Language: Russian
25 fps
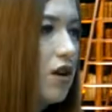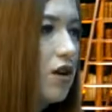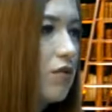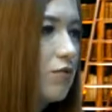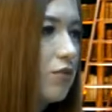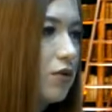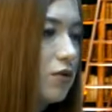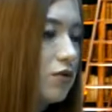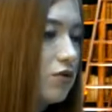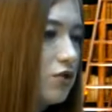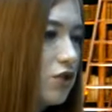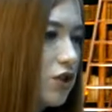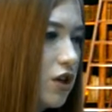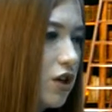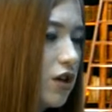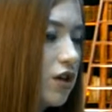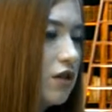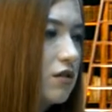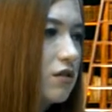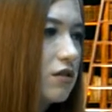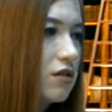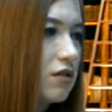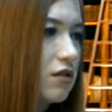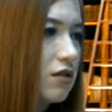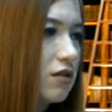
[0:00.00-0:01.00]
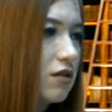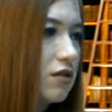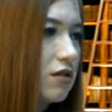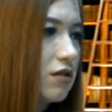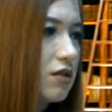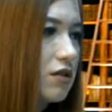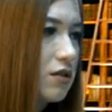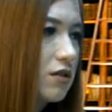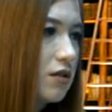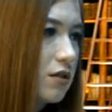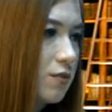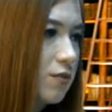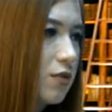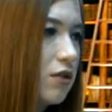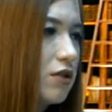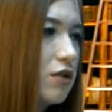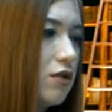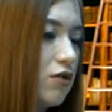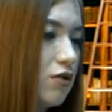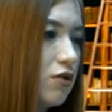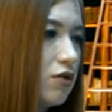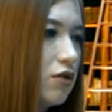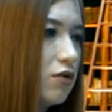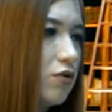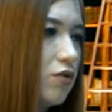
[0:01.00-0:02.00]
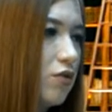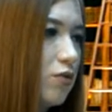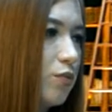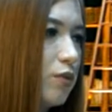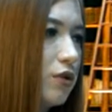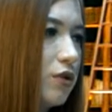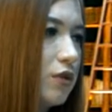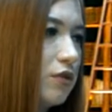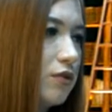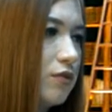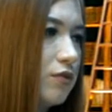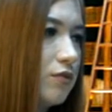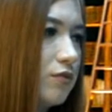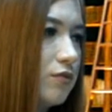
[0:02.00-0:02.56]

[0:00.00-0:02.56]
получается э, определенный опыт.